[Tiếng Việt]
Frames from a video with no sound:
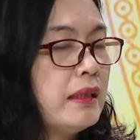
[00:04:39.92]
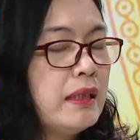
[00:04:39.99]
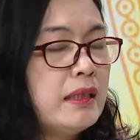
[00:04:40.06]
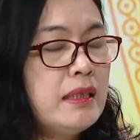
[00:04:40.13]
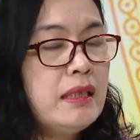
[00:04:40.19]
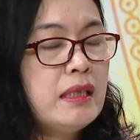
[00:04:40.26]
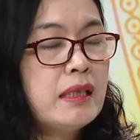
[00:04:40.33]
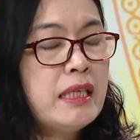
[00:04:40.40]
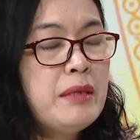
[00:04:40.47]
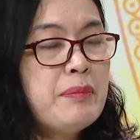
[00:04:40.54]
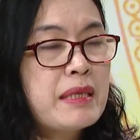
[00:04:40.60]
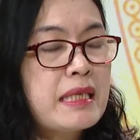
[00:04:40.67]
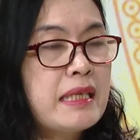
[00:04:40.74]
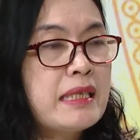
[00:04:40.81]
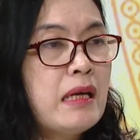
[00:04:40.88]
Thế thì khi
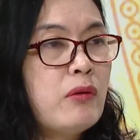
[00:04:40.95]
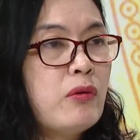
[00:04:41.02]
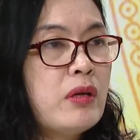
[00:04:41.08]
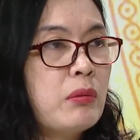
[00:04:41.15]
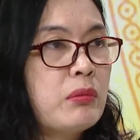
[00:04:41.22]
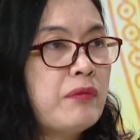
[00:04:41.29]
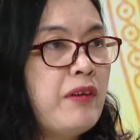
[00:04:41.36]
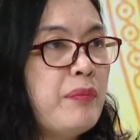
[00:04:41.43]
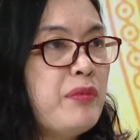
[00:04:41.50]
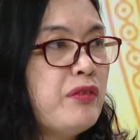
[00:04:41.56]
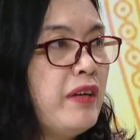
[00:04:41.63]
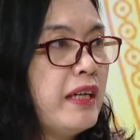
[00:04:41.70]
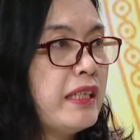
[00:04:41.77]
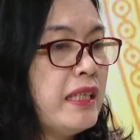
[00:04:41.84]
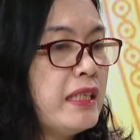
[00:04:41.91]
mà xảy ra ngộ độc thực phẩm
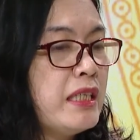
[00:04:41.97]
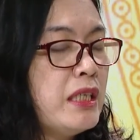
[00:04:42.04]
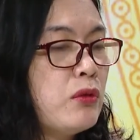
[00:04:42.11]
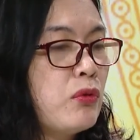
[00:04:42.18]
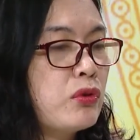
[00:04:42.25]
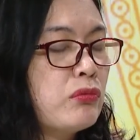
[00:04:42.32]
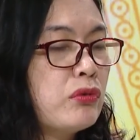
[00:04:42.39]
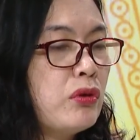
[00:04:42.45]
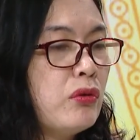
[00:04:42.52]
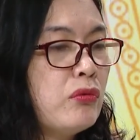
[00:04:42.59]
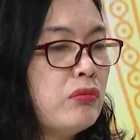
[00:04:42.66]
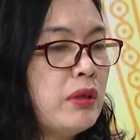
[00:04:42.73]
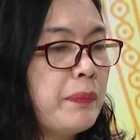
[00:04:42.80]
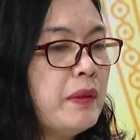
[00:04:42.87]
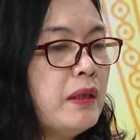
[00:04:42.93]
như vậy thì tri cục chúng tôi
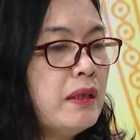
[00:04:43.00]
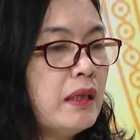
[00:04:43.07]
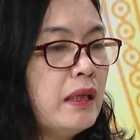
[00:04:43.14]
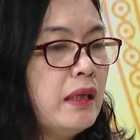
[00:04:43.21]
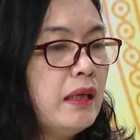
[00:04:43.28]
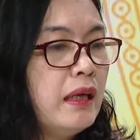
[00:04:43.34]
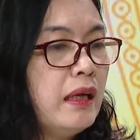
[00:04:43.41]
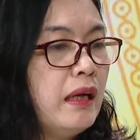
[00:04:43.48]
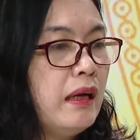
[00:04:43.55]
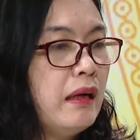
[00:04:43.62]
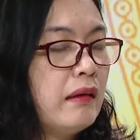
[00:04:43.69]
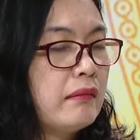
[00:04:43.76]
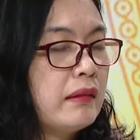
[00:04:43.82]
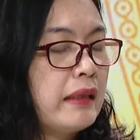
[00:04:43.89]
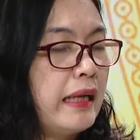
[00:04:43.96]
cũng lập tức
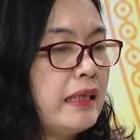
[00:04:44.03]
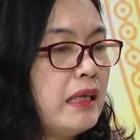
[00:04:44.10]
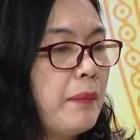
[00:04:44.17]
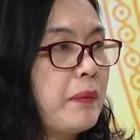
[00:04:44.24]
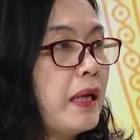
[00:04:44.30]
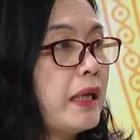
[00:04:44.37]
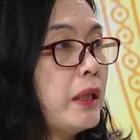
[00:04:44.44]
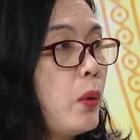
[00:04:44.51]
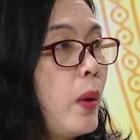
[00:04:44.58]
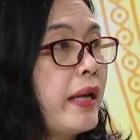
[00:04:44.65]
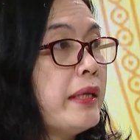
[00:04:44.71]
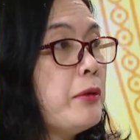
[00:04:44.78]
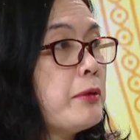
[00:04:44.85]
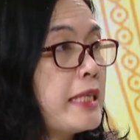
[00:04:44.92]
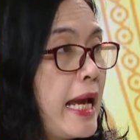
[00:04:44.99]
à, thành lập các cái
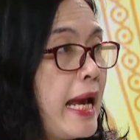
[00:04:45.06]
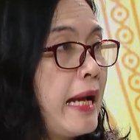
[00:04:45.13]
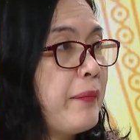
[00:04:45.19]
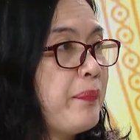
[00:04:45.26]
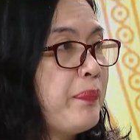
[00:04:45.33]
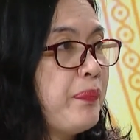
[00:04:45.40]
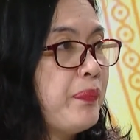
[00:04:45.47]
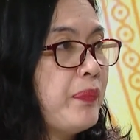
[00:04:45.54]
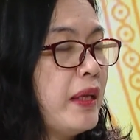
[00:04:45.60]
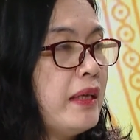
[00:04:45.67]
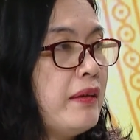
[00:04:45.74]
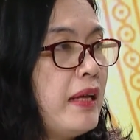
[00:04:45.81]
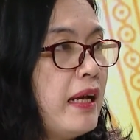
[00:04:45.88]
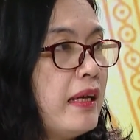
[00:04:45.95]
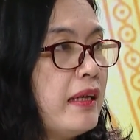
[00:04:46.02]
đoàn điều tra
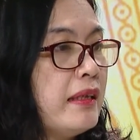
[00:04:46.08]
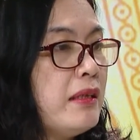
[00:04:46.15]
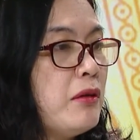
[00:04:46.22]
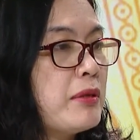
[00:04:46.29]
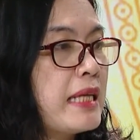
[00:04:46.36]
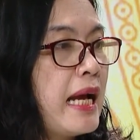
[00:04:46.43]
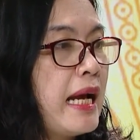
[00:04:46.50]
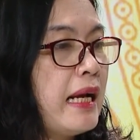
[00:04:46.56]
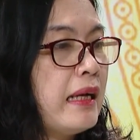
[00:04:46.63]
đấy để điều tra